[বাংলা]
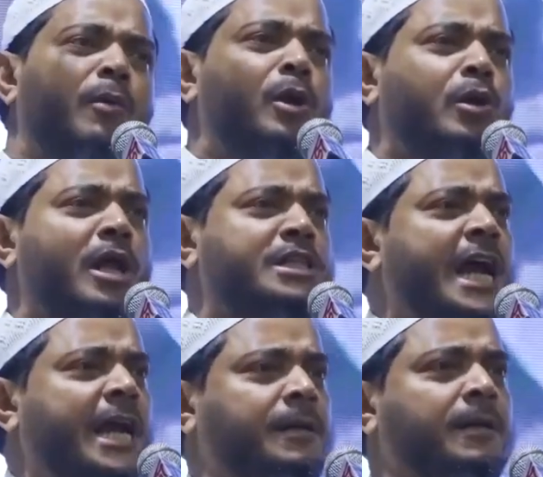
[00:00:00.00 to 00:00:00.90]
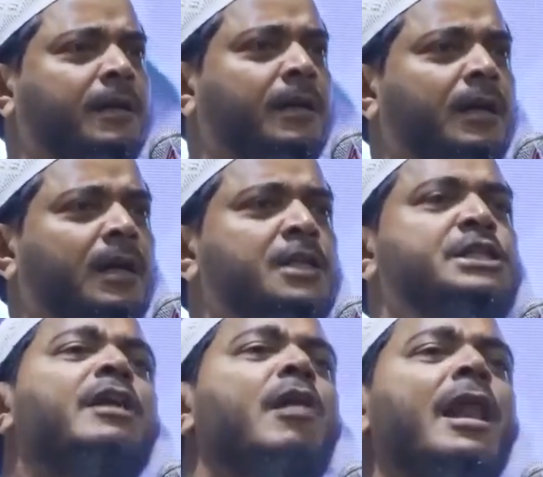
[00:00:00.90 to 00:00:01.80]
কবুল করেছেন
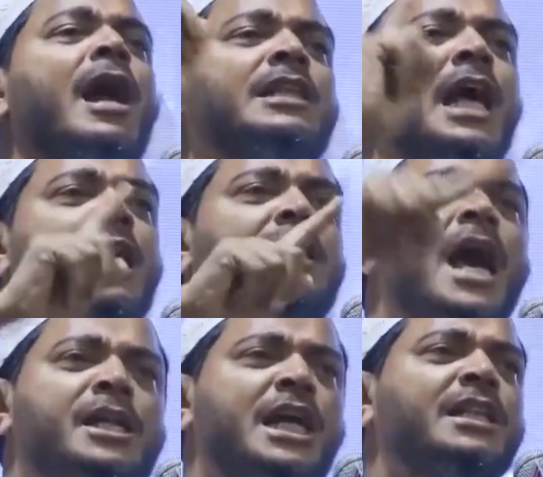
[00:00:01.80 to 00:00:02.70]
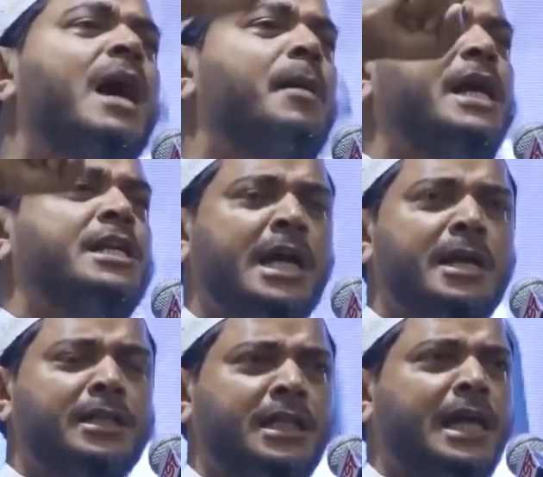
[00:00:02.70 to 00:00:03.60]
যেন আল্লাহ তালা তার সাথে আমাকে
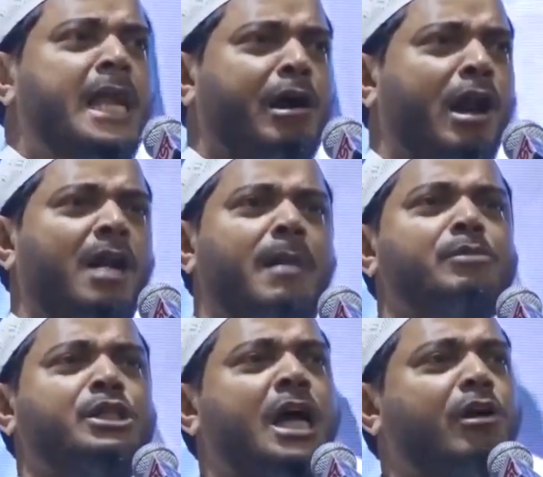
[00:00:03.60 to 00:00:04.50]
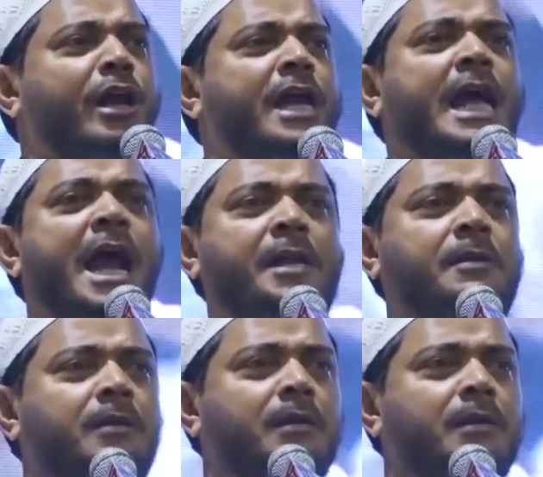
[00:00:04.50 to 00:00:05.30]
জান্নাতে দেখা করার ব্যবস্থা করিয়ে দেন